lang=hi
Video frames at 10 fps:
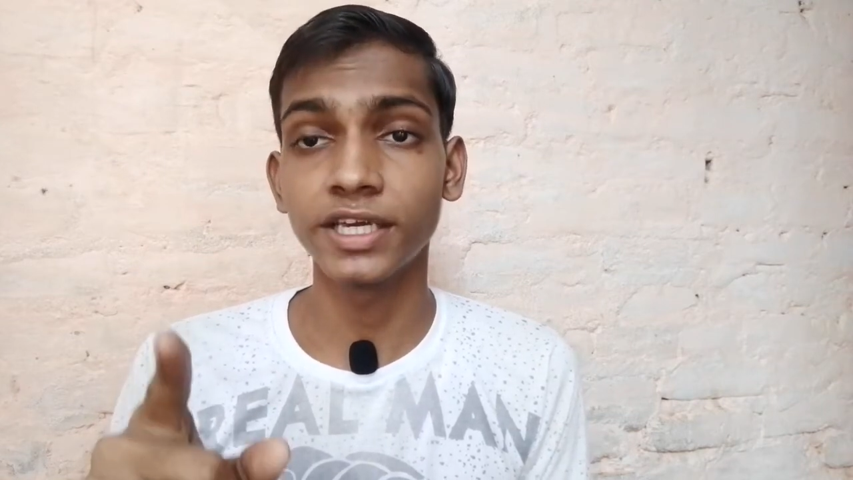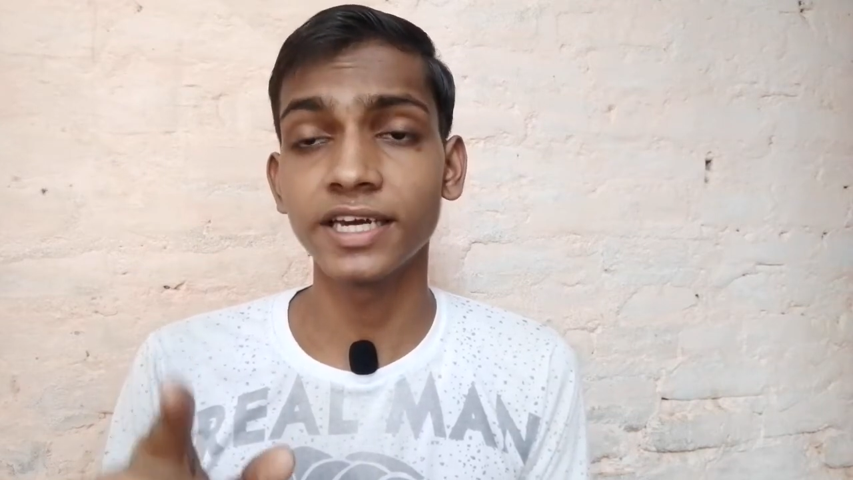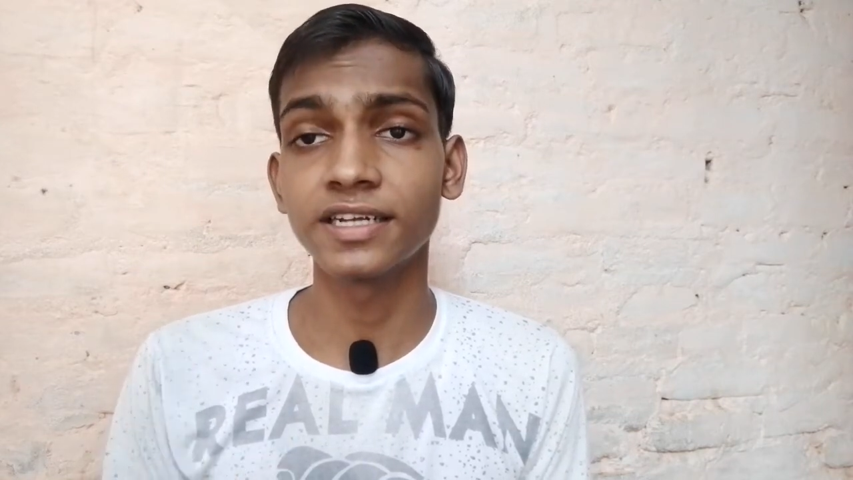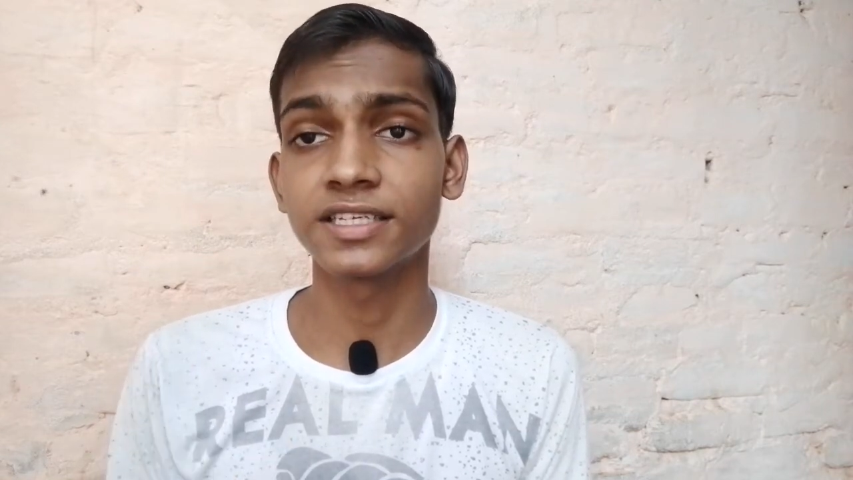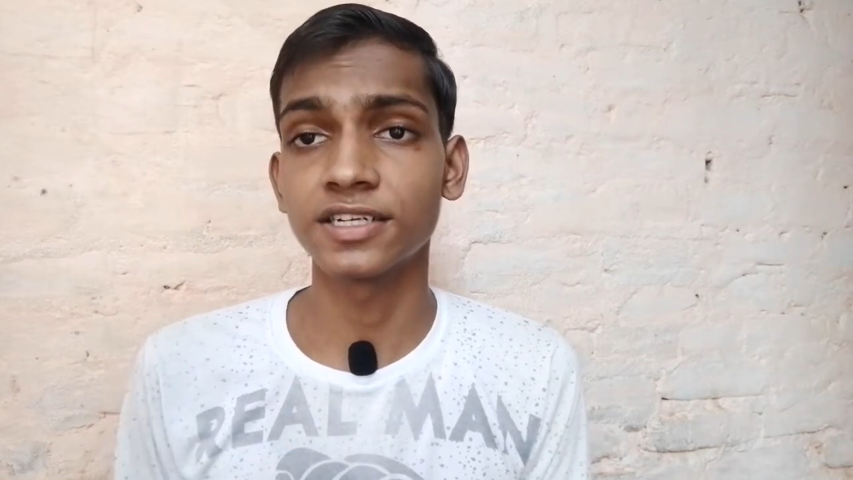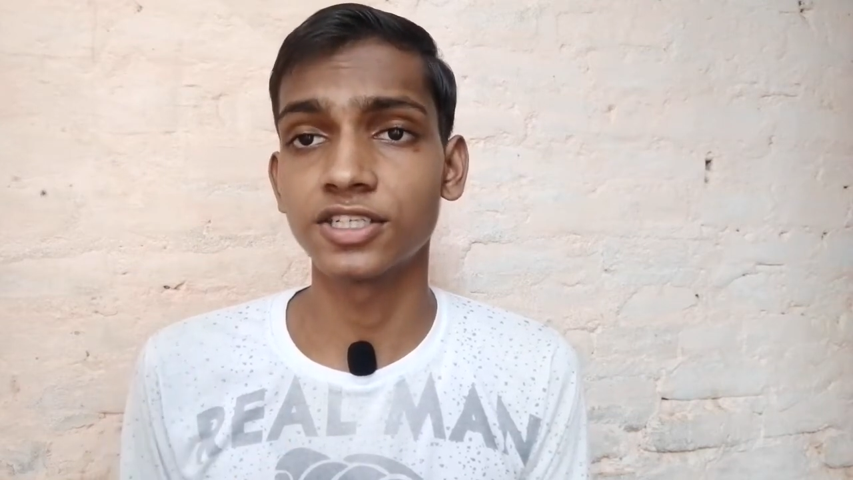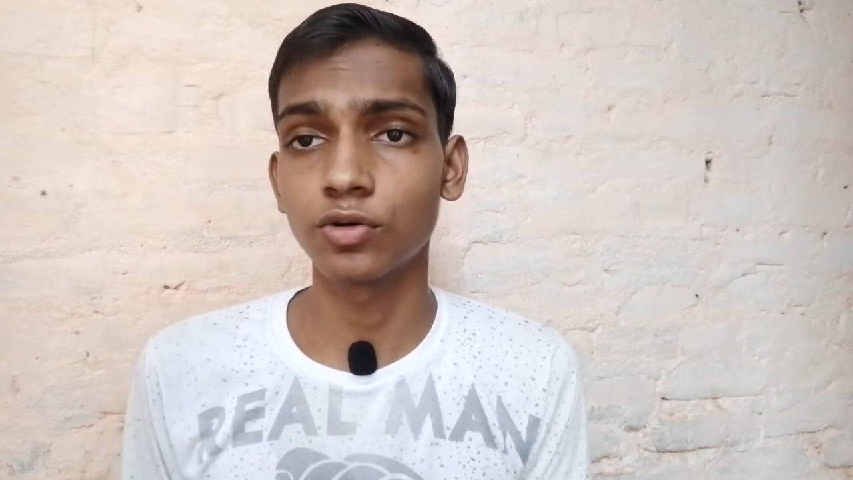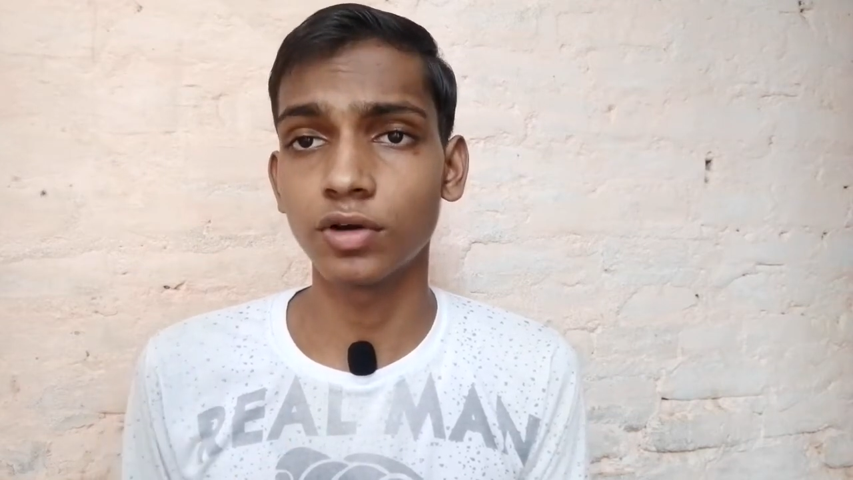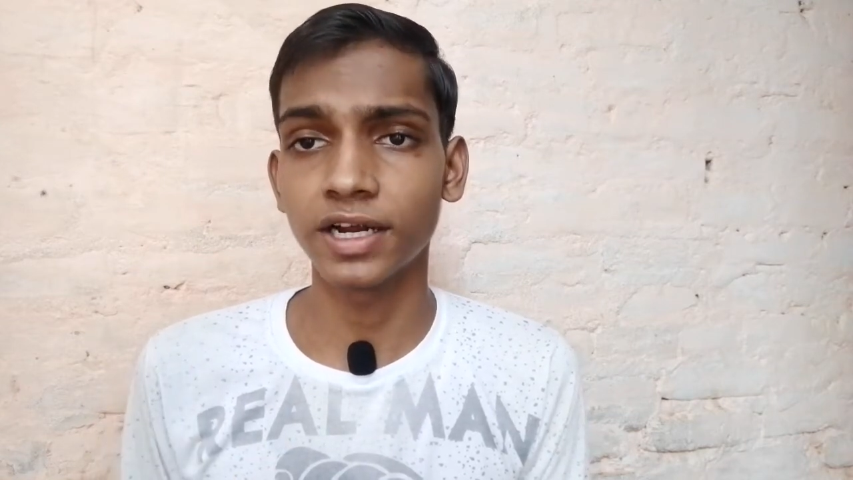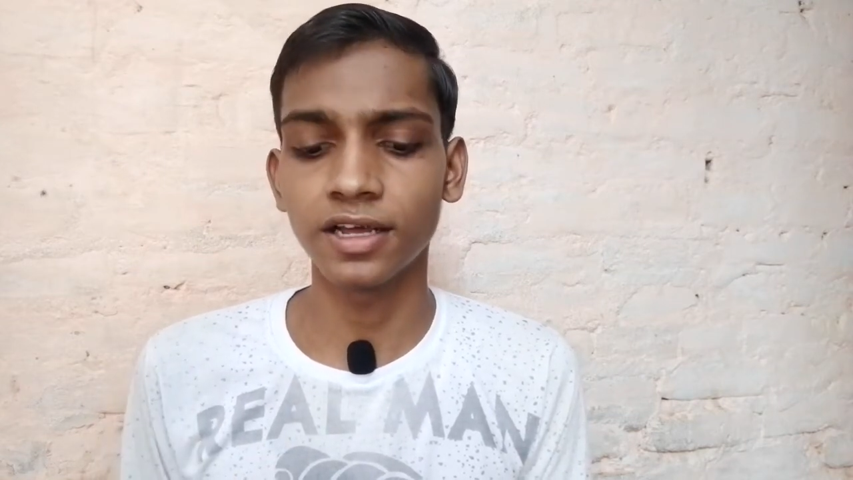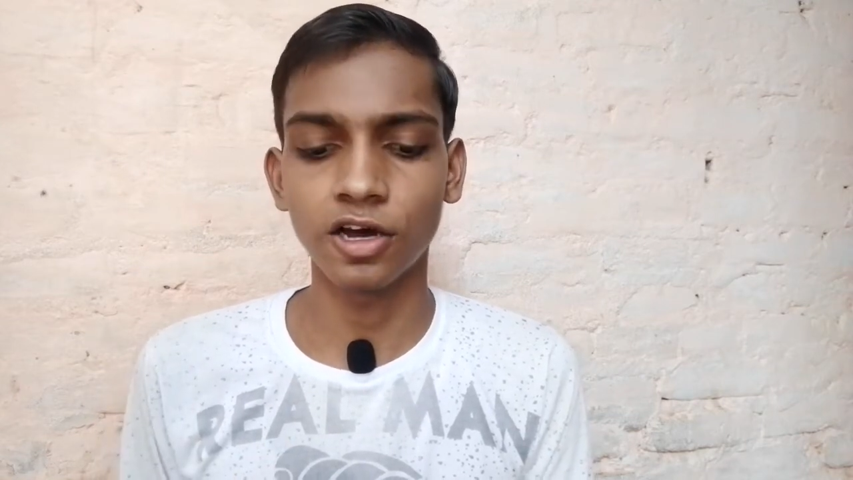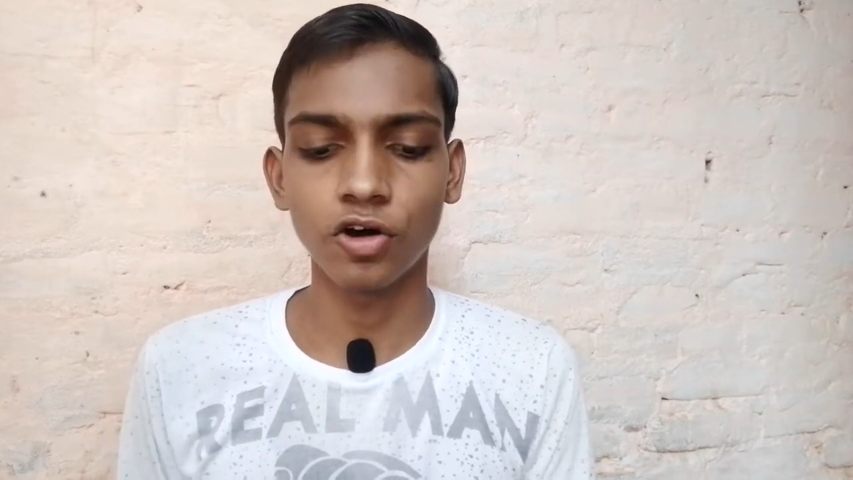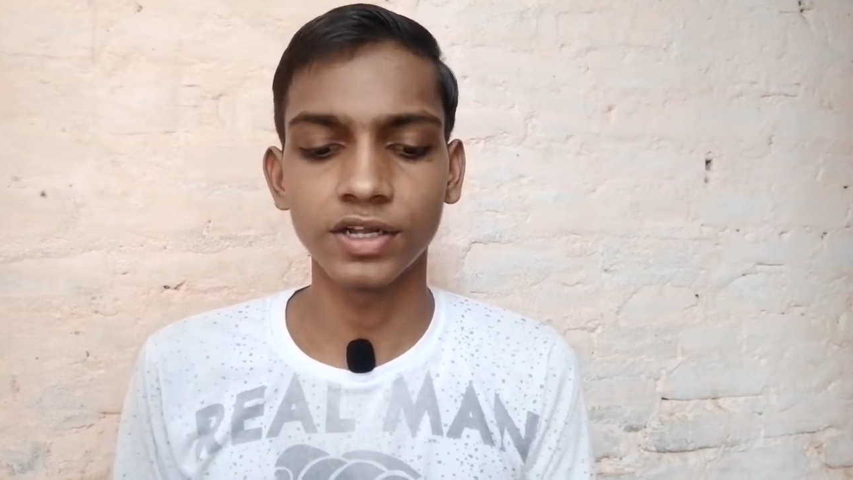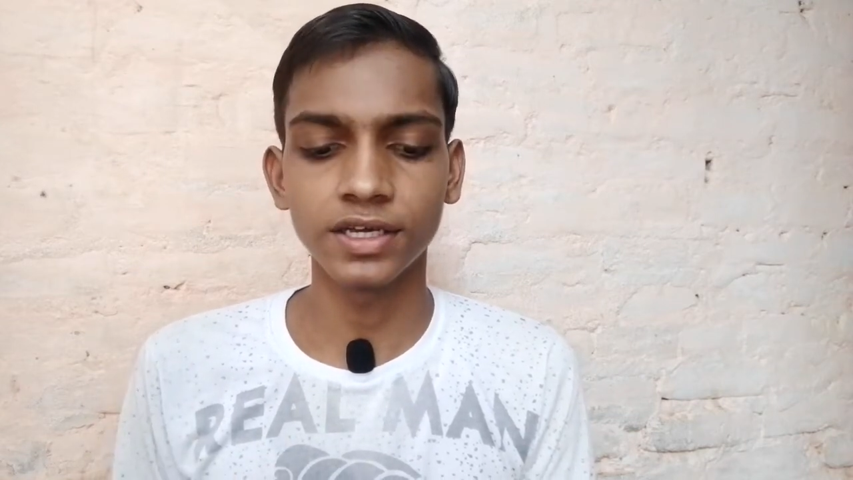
की एक रिसर्च जरूर करें और